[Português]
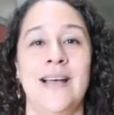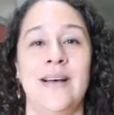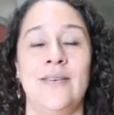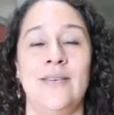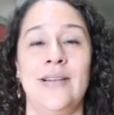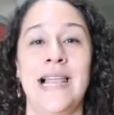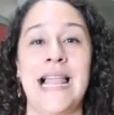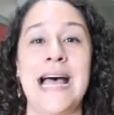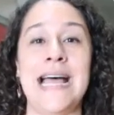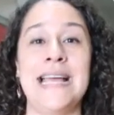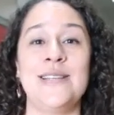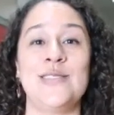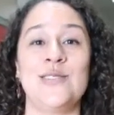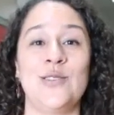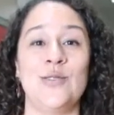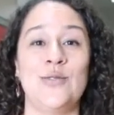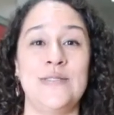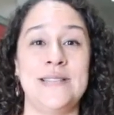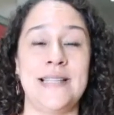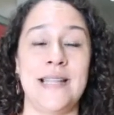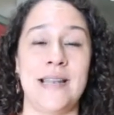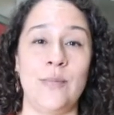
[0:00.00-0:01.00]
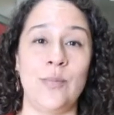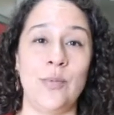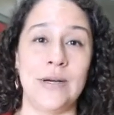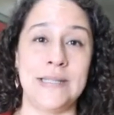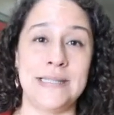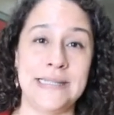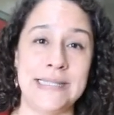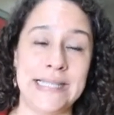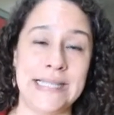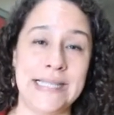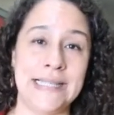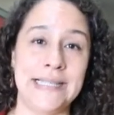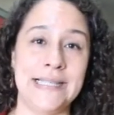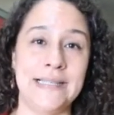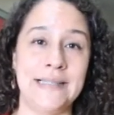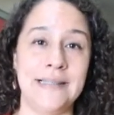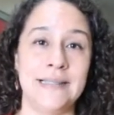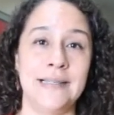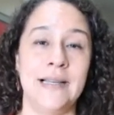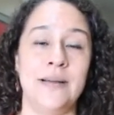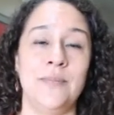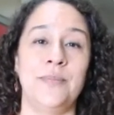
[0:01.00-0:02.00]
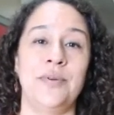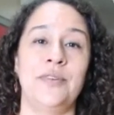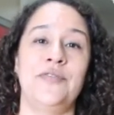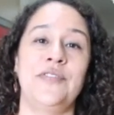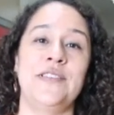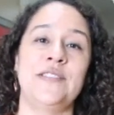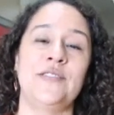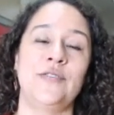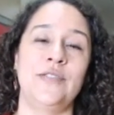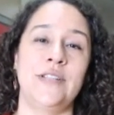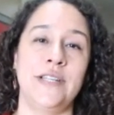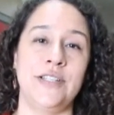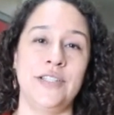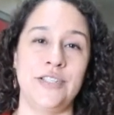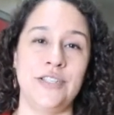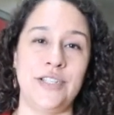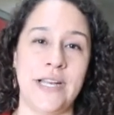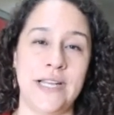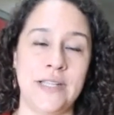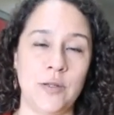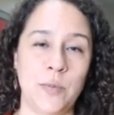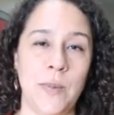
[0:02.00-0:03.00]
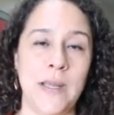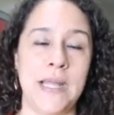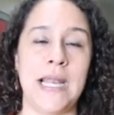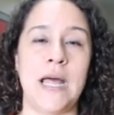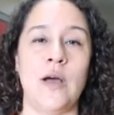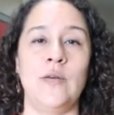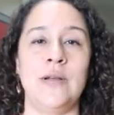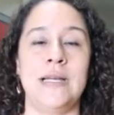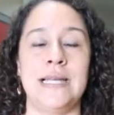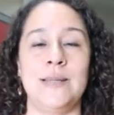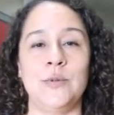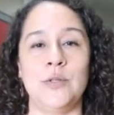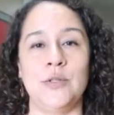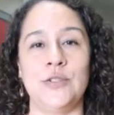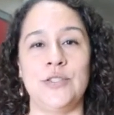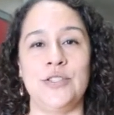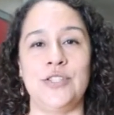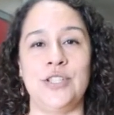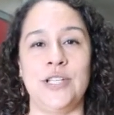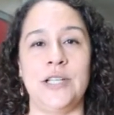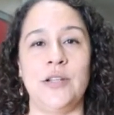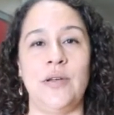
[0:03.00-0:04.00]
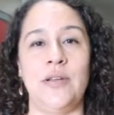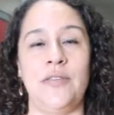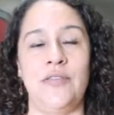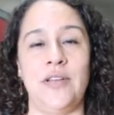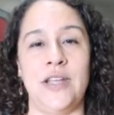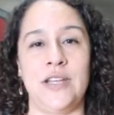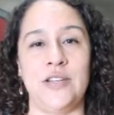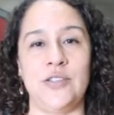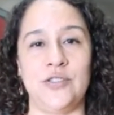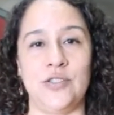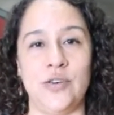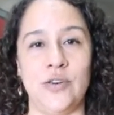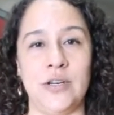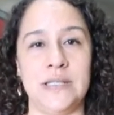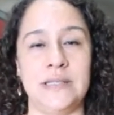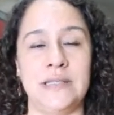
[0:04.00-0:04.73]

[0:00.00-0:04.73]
Olá, eu sou Luciana Boatê, professora de Direito Penal e Criminologia da UFRJ.